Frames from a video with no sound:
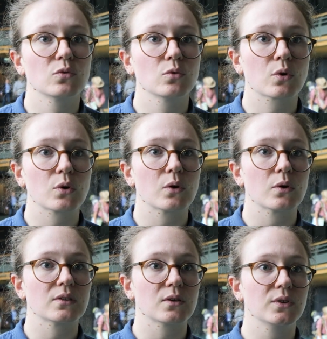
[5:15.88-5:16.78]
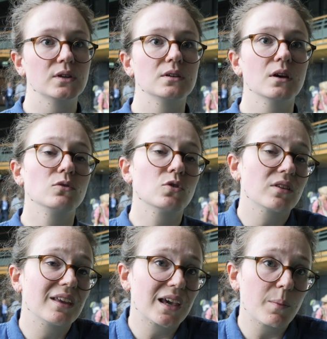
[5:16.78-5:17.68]
Donc ça fait qu'il y a une
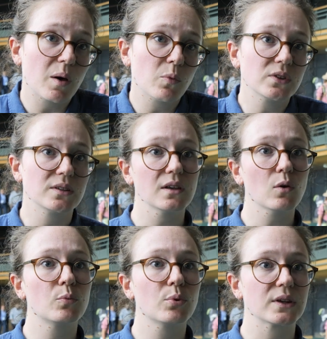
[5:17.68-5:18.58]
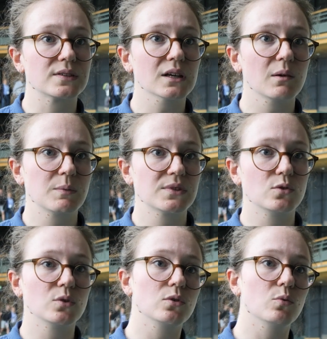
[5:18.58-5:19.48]
sorte d'accaparement des terres, on pourrait dire, même
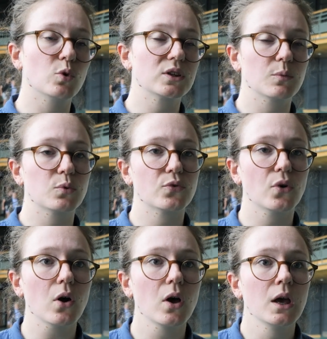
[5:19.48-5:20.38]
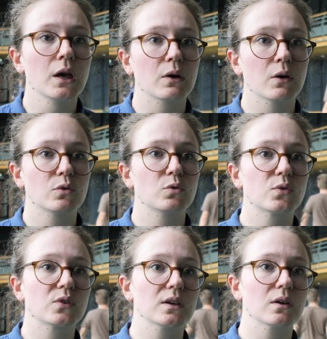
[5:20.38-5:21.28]
si le, le mot est un peu fort, de
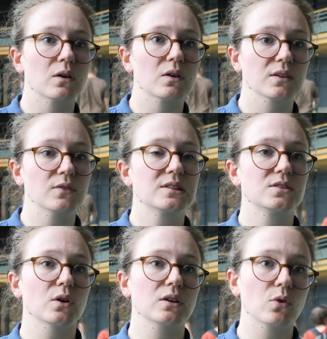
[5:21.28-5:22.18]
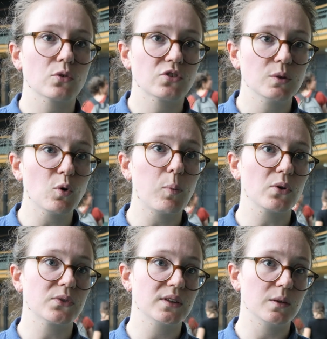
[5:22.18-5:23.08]
ces investisseurs étrangers pour
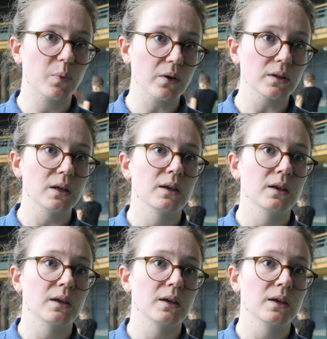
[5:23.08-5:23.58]
planter des pins